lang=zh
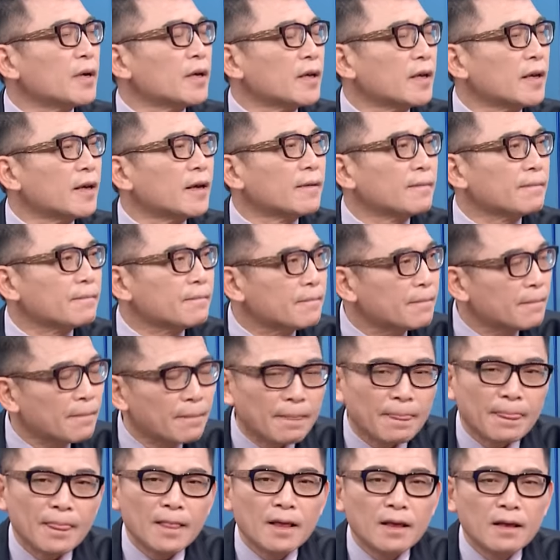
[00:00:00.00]
嗯，
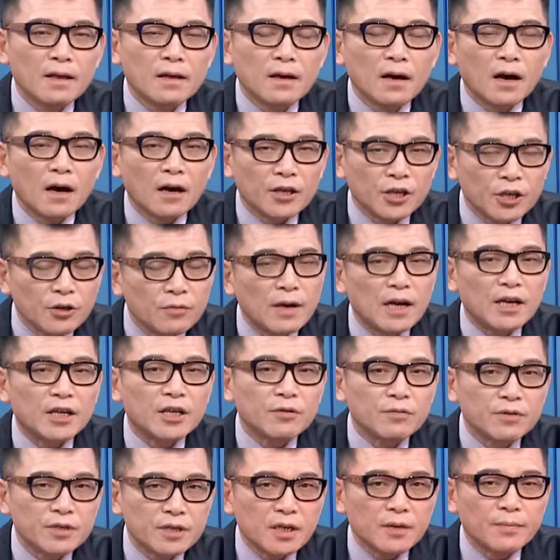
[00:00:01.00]
啊，救人
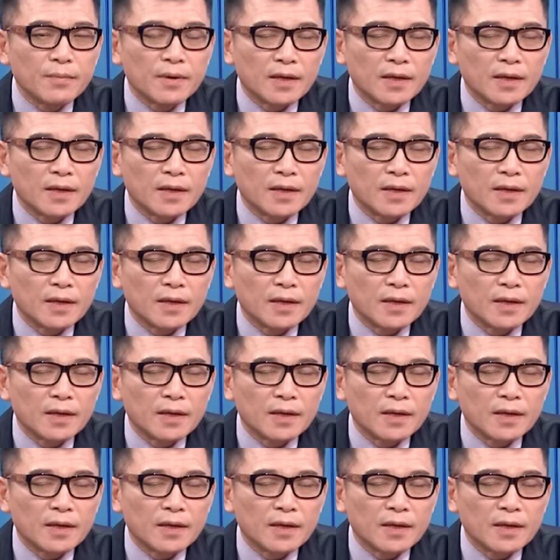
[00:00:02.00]
救谁？